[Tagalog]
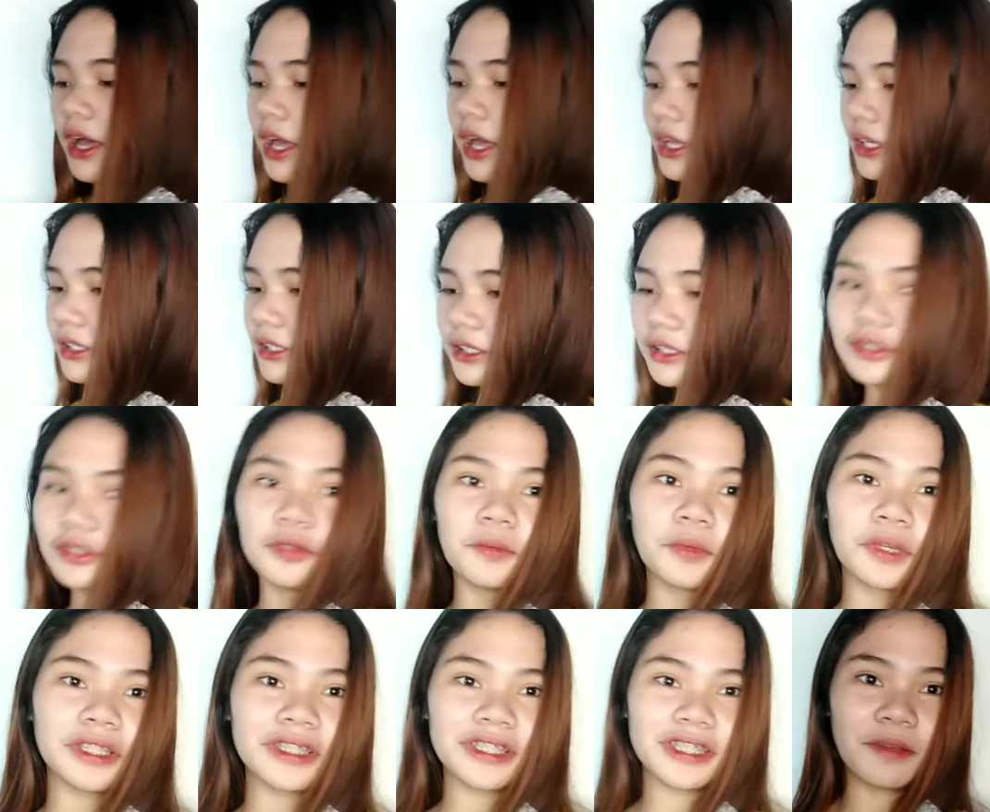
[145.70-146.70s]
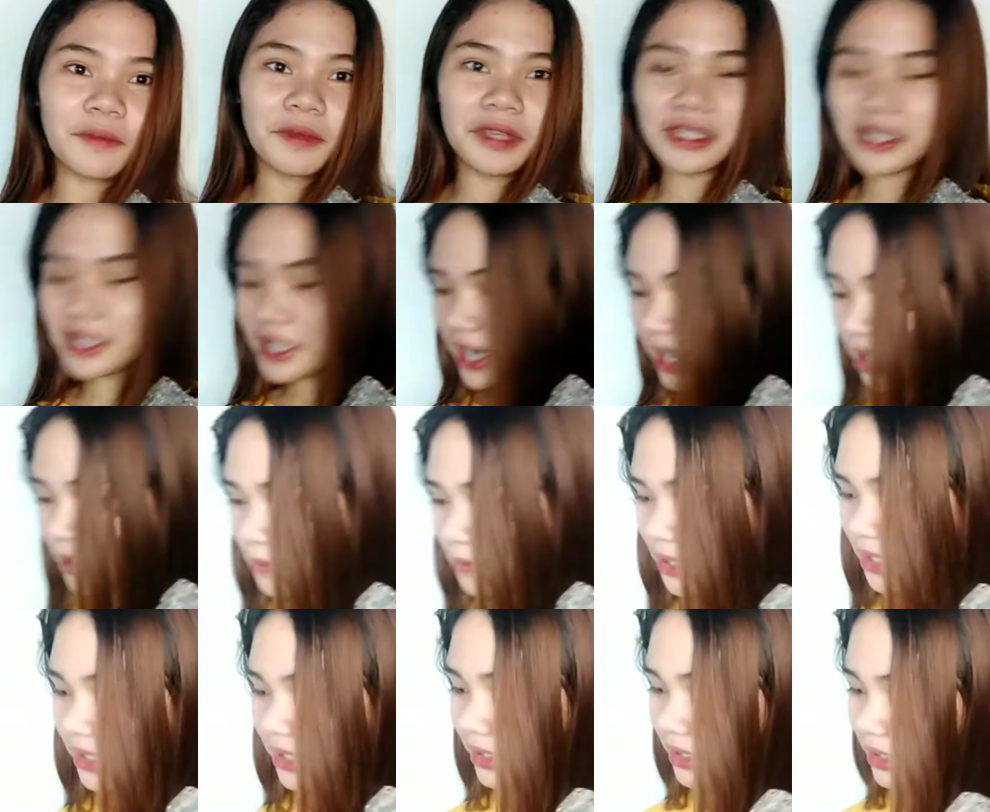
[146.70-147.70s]
Ay! Skip sa mesa
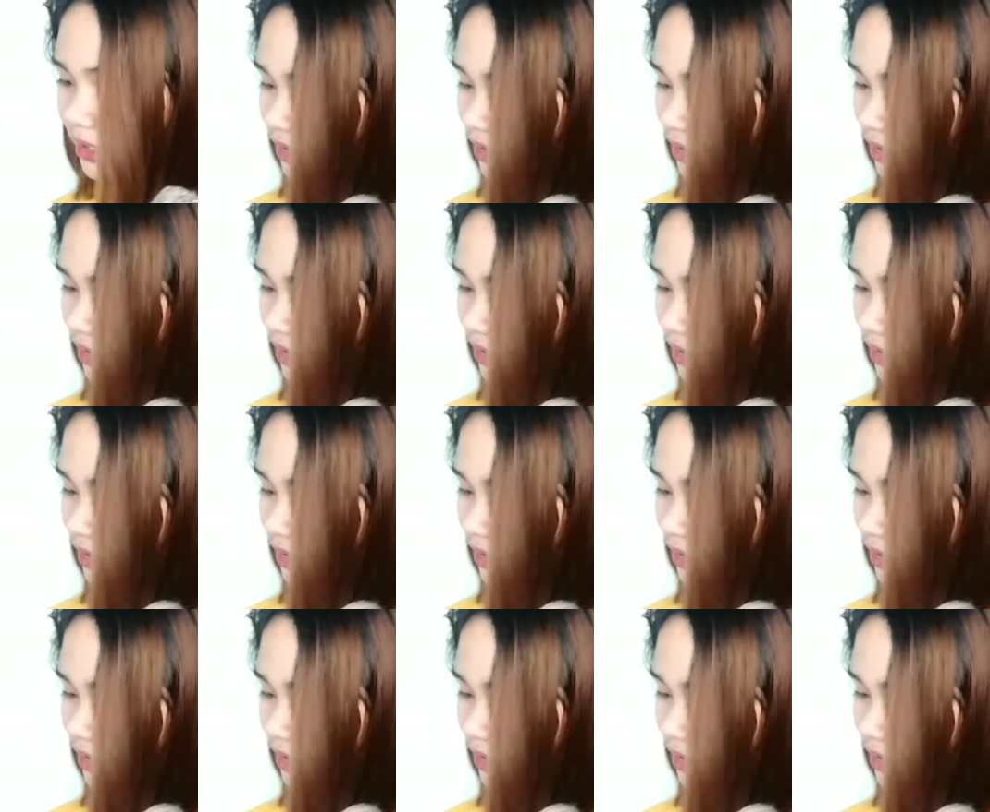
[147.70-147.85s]
namin.